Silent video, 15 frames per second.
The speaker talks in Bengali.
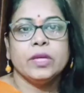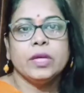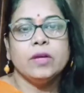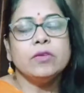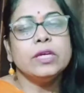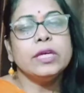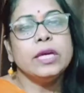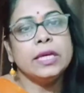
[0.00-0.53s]

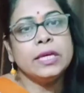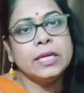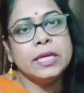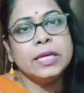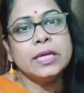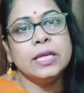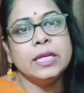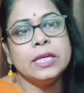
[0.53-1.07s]
কেন কি
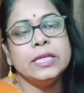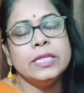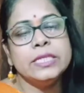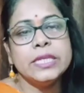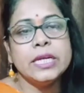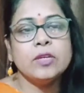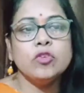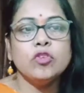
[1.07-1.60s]
এগিয়ে গেলে
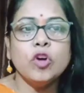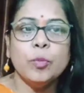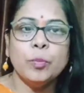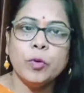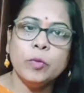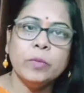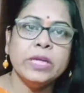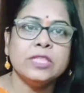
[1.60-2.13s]
নিজে একটু
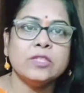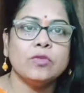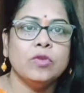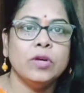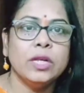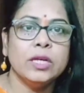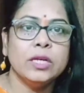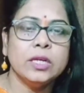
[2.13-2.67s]
কম্প্রোমাইজ
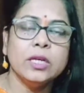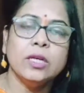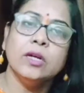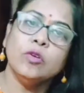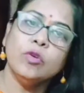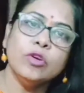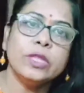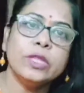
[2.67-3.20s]
করলে
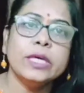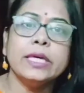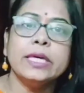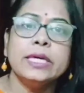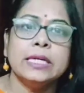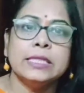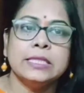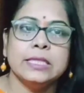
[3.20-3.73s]
ক্ষতি
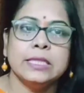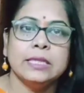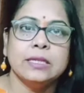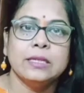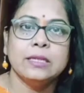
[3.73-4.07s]
কী আছে